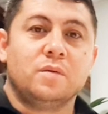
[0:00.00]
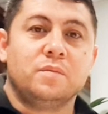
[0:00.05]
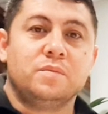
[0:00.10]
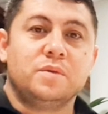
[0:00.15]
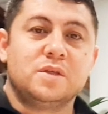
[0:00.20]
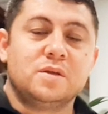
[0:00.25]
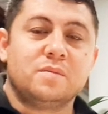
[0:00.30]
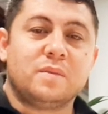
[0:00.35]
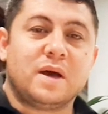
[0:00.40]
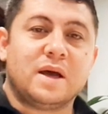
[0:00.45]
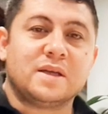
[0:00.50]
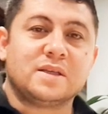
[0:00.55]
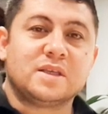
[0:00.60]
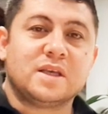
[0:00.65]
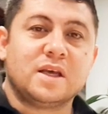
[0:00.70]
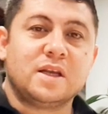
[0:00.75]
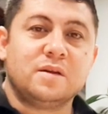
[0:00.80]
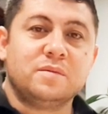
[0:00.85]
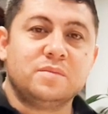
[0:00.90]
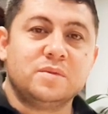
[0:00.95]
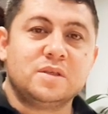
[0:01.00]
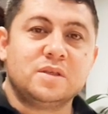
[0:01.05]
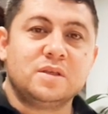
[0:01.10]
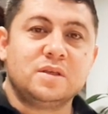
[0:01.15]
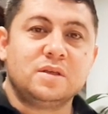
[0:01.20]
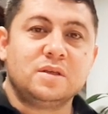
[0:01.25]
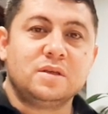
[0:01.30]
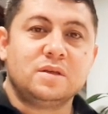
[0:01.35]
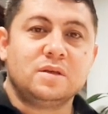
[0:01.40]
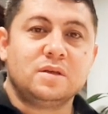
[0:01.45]
bizim
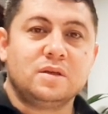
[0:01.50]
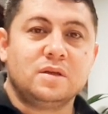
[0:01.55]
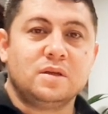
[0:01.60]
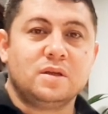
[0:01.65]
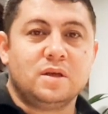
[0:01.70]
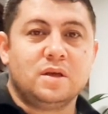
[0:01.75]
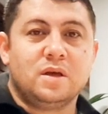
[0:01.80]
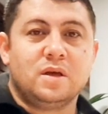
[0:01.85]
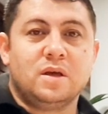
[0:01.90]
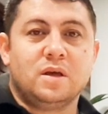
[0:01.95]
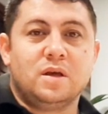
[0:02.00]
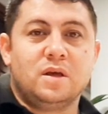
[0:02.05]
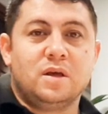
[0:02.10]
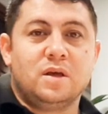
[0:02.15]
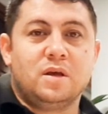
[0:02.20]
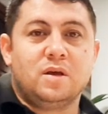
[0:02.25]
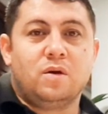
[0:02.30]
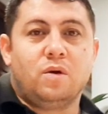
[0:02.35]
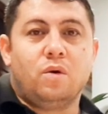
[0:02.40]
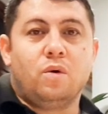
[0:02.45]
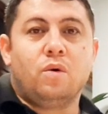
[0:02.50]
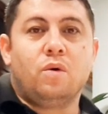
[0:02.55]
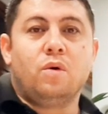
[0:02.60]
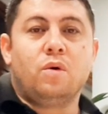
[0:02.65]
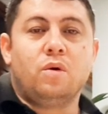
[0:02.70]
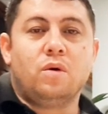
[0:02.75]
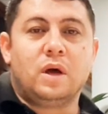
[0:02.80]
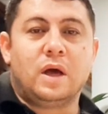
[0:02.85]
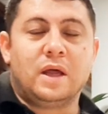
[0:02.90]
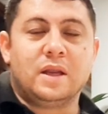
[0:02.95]
askerimizin
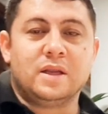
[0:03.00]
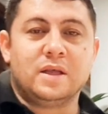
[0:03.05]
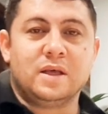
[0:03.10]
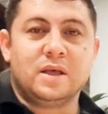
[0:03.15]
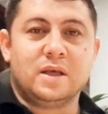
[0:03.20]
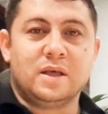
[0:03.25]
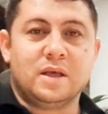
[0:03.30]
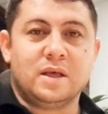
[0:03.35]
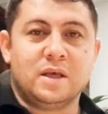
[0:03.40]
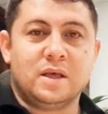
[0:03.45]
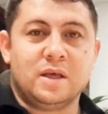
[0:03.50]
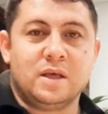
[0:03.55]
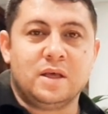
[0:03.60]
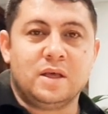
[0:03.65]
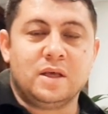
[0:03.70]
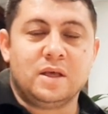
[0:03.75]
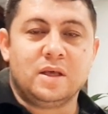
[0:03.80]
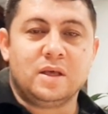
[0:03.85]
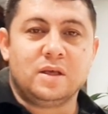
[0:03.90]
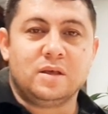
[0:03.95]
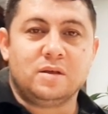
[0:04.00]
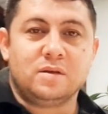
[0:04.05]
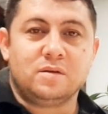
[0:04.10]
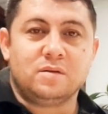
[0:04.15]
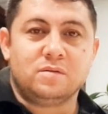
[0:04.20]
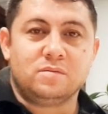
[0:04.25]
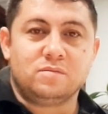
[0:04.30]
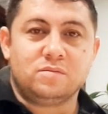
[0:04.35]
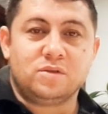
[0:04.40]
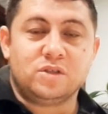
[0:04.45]
o hani e,
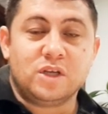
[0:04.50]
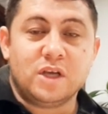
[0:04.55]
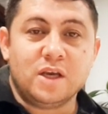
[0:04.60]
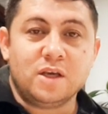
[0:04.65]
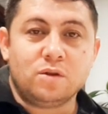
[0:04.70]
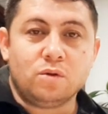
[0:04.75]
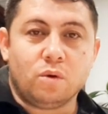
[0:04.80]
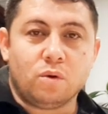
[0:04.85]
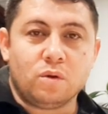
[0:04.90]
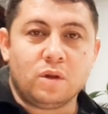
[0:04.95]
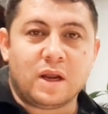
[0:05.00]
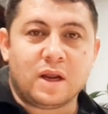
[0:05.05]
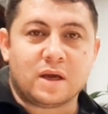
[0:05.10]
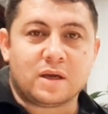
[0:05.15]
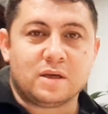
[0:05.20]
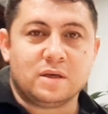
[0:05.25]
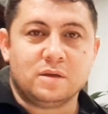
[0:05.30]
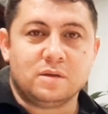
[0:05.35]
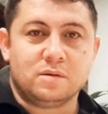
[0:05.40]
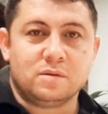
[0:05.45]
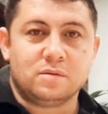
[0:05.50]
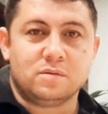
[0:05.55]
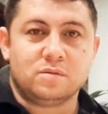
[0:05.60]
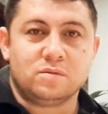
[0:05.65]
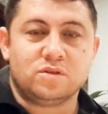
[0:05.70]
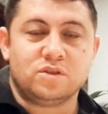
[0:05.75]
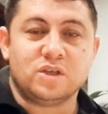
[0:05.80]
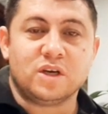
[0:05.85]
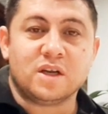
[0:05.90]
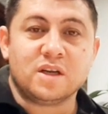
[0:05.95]
şehit olarak
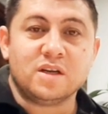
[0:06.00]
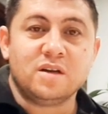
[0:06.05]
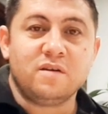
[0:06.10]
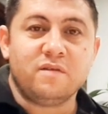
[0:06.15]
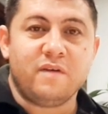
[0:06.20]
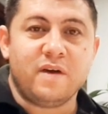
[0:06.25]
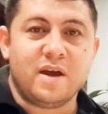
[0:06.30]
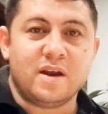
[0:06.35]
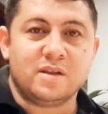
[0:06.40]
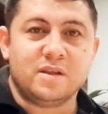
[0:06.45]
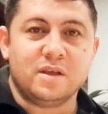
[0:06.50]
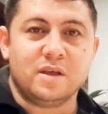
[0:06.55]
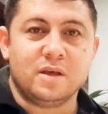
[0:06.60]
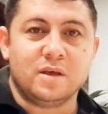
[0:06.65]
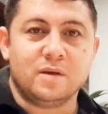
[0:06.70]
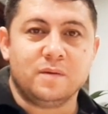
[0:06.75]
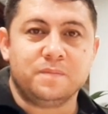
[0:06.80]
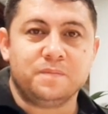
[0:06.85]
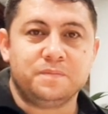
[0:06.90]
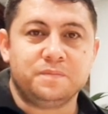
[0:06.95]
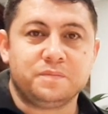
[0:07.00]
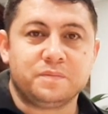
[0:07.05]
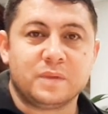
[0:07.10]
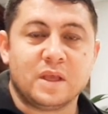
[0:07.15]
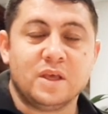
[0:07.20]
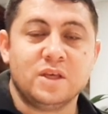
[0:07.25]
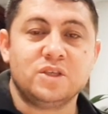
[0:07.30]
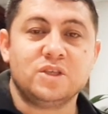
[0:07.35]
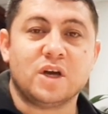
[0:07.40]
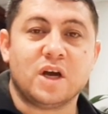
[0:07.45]
canını verdiği,
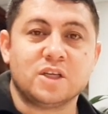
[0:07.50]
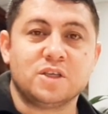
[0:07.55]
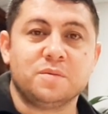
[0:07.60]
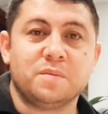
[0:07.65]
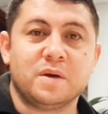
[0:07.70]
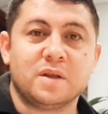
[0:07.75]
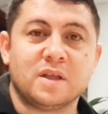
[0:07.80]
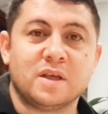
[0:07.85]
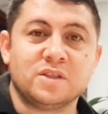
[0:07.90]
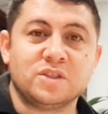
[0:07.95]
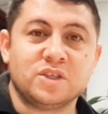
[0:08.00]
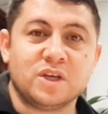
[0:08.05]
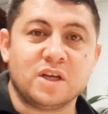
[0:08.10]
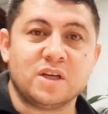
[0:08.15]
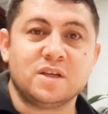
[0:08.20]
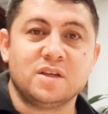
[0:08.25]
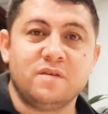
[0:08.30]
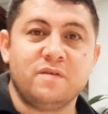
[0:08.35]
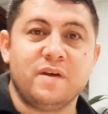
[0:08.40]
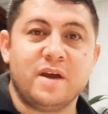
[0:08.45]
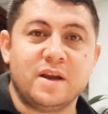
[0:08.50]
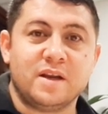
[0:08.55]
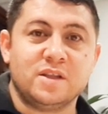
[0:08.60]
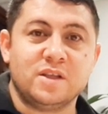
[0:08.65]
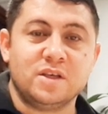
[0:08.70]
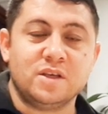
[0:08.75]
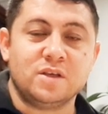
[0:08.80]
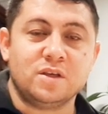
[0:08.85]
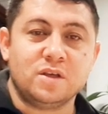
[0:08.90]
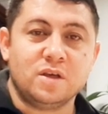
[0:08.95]
hiç acımadan canını
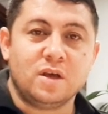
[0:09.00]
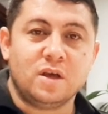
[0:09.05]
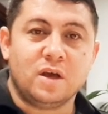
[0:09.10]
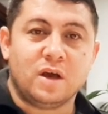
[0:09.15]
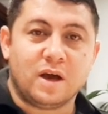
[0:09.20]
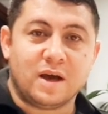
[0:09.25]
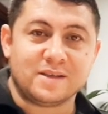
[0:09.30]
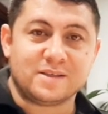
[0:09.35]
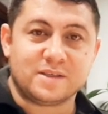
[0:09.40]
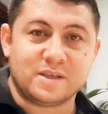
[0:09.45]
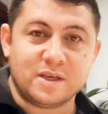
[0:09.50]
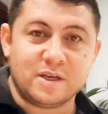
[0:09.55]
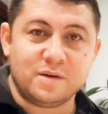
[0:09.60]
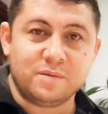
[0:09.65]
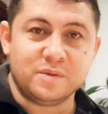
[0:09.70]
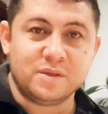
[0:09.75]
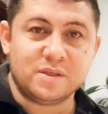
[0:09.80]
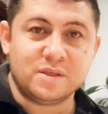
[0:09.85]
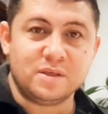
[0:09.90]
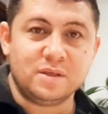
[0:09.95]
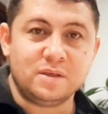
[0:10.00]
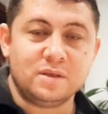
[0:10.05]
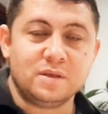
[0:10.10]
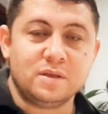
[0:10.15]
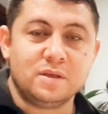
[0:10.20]
verdiği askerimizin